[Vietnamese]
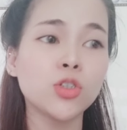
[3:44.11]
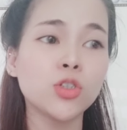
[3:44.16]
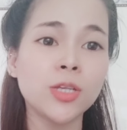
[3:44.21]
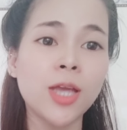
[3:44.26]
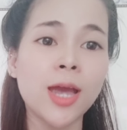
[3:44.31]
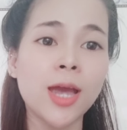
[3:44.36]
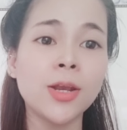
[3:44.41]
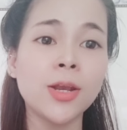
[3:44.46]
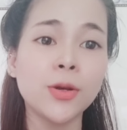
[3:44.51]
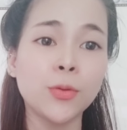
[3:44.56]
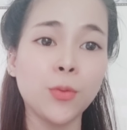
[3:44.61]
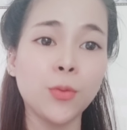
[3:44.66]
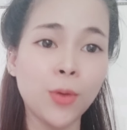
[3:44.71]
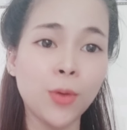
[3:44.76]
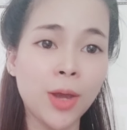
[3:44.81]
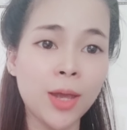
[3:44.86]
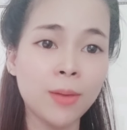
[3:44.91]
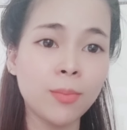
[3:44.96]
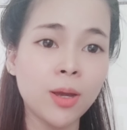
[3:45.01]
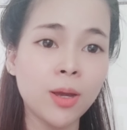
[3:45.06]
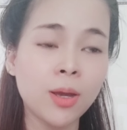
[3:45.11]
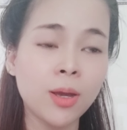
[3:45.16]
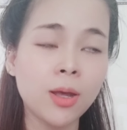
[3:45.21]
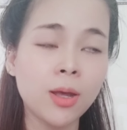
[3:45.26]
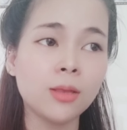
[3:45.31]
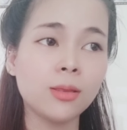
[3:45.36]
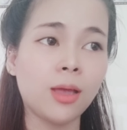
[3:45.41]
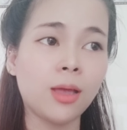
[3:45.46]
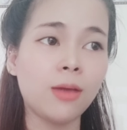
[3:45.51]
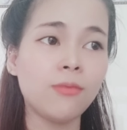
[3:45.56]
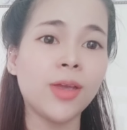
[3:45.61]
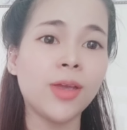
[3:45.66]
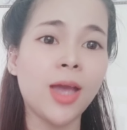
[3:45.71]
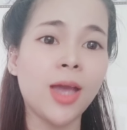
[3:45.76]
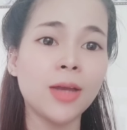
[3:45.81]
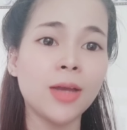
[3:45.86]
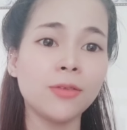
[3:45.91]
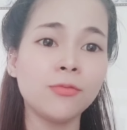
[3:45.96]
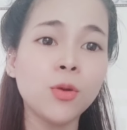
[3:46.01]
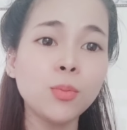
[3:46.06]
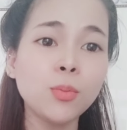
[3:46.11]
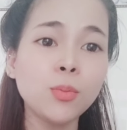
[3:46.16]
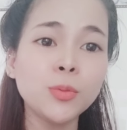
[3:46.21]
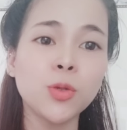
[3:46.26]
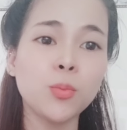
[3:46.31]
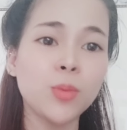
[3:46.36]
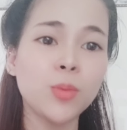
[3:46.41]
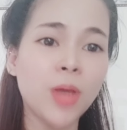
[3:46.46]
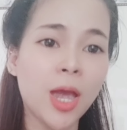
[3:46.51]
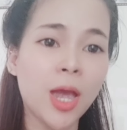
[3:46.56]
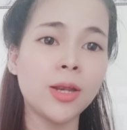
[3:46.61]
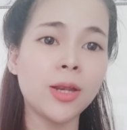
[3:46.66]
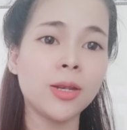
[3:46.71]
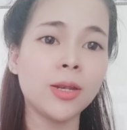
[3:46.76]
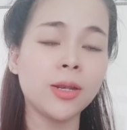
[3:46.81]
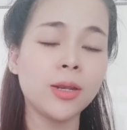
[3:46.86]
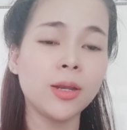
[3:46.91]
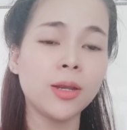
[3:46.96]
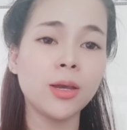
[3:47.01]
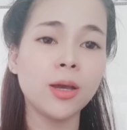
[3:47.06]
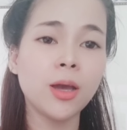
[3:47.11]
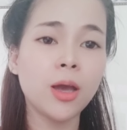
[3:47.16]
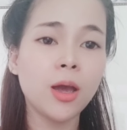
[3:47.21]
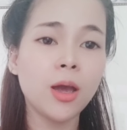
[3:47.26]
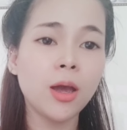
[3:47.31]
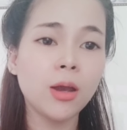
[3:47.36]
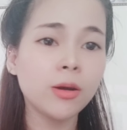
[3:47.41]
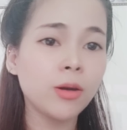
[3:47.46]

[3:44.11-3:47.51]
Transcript: mà Quýnh Nhà nghĩ rằng là nếu như thật sự là